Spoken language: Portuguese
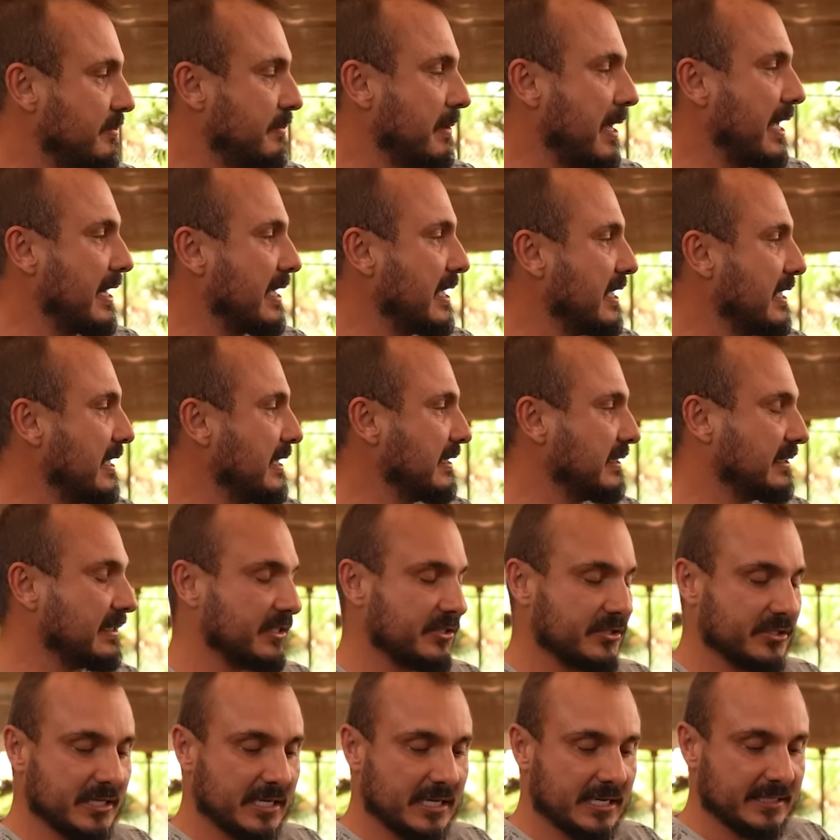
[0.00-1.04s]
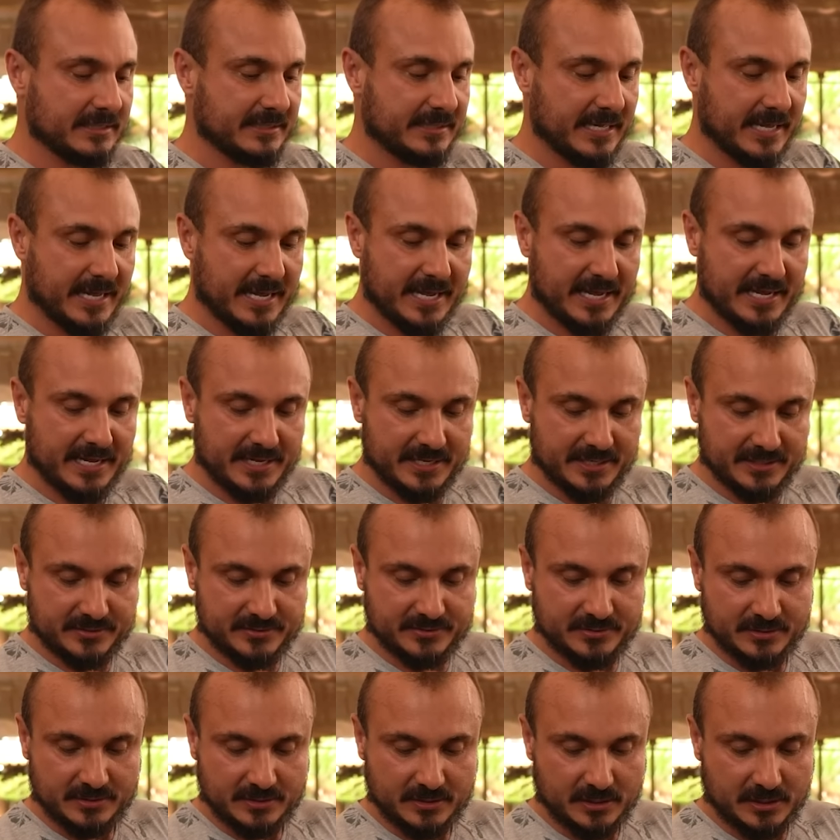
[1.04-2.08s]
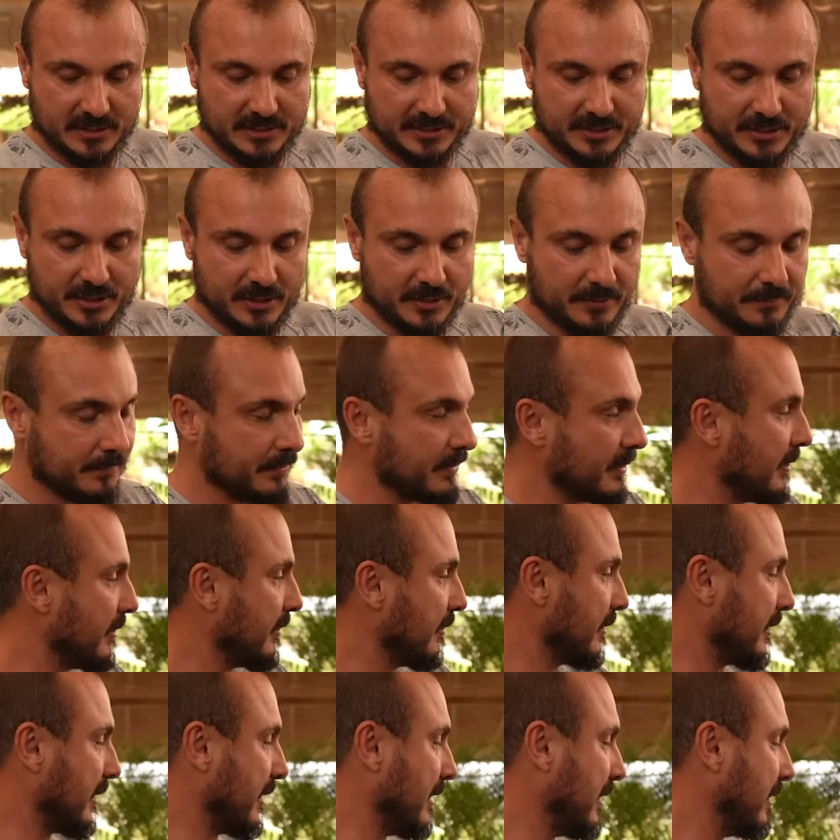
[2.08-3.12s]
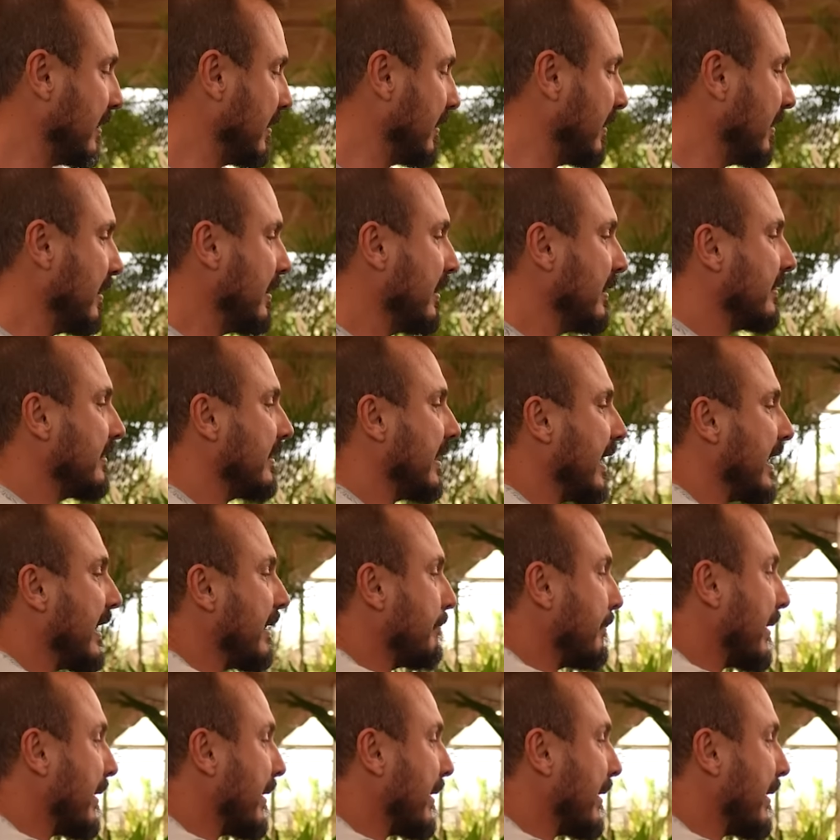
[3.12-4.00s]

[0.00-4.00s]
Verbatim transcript: de marantas, calateias, olha aqui, ó, tá? Tem